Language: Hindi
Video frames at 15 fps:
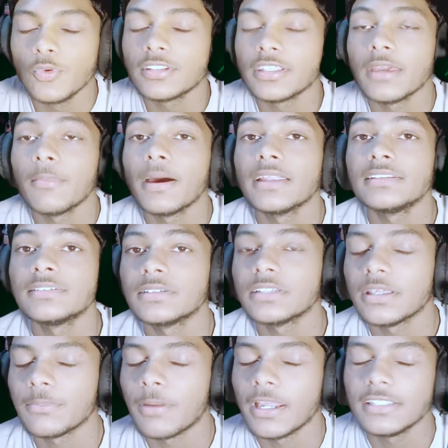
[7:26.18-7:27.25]
उसके बाद
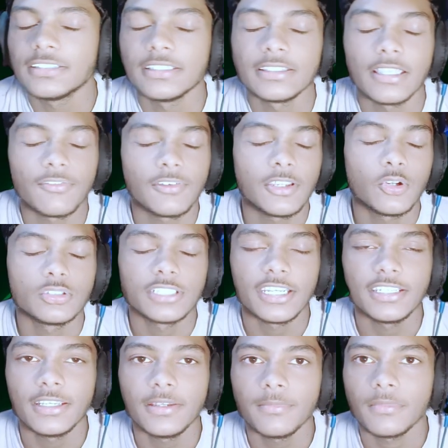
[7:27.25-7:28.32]
भाई चिंता फ्री हो
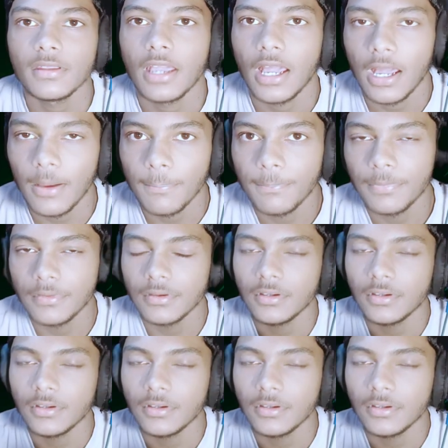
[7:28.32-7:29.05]
जाइए आप